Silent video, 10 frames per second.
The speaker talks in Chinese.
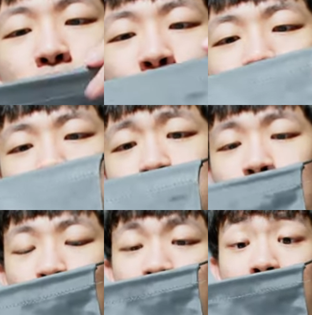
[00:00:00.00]
有一个漱
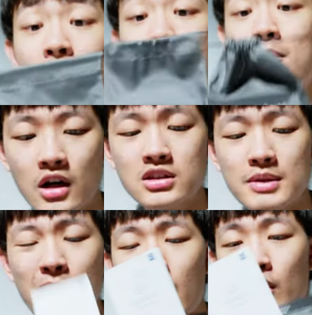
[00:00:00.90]
口袋，盒子里
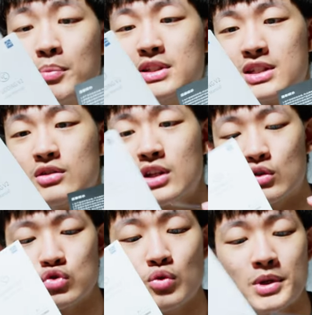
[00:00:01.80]
面还有一本小小
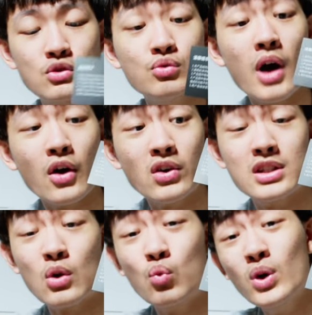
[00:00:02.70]
说明书，还有一
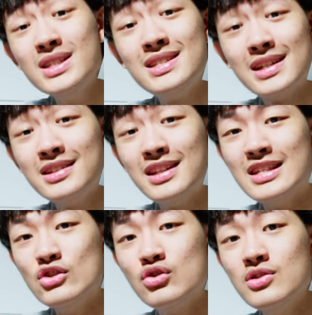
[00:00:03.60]
张温馨
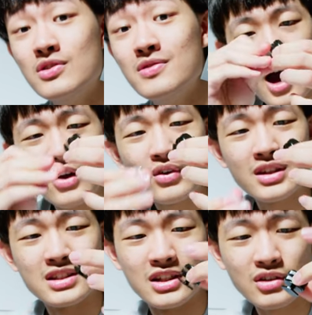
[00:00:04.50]
提示，还有一
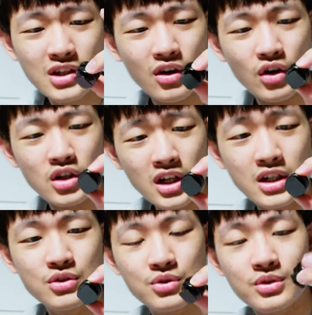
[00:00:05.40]
个小小的
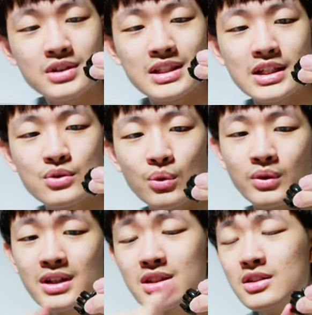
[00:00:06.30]
热靴接座。
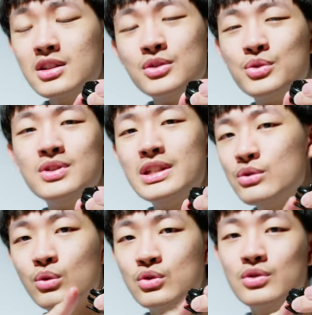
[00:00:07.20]
那这个热靴接
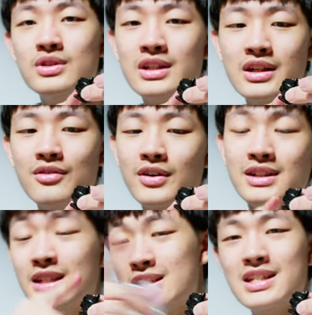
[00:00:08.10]
座就是你可以放
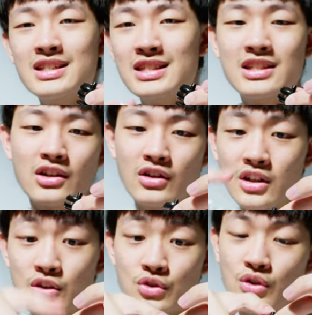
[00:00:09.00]
在你相机上的
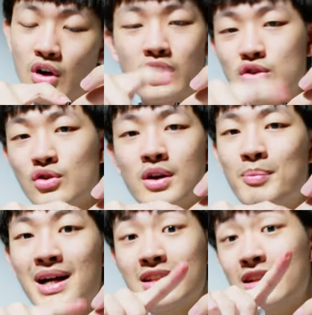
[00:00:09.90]
热靴，然后你就可以
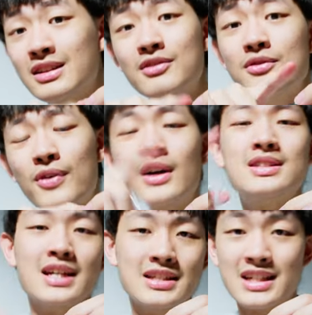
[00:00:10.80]
把你的灯放
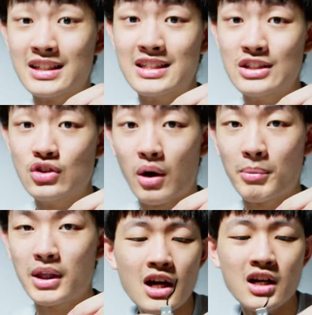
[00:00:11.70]
在相机上
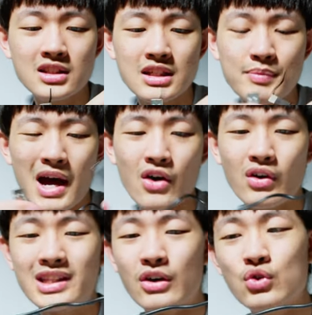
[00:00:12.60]
面。那盒子里面还有
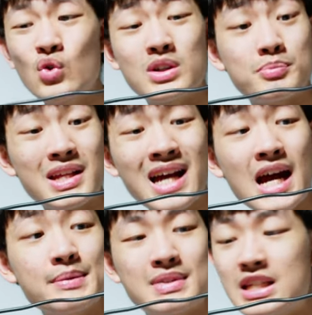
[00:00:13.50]
一条 USB
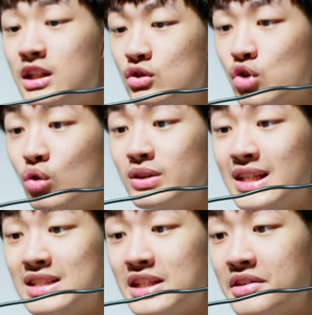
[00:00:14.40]
Type C 的充
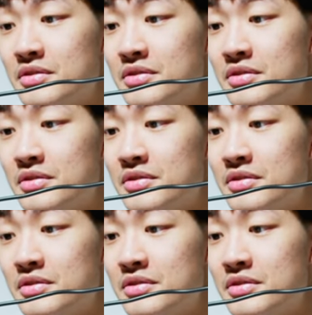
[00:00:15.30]
电线。